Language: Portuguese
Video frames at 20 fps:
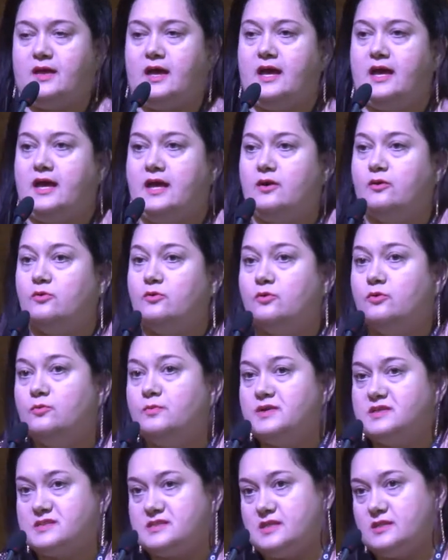É,
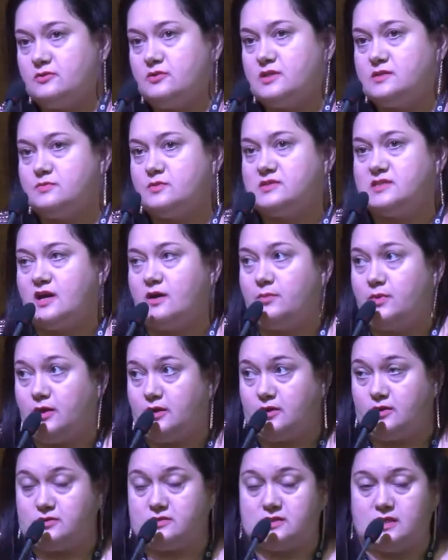o pesquisador responsável
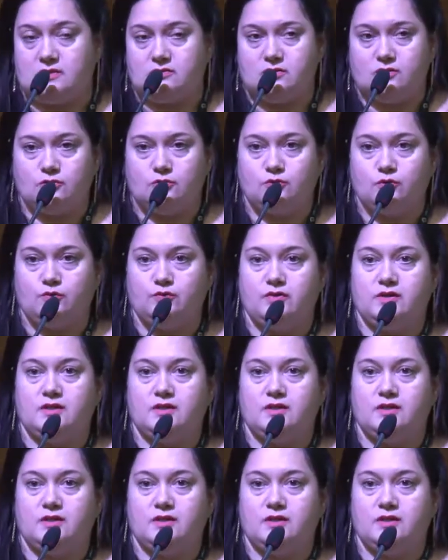pelo nosso centro é o Dr.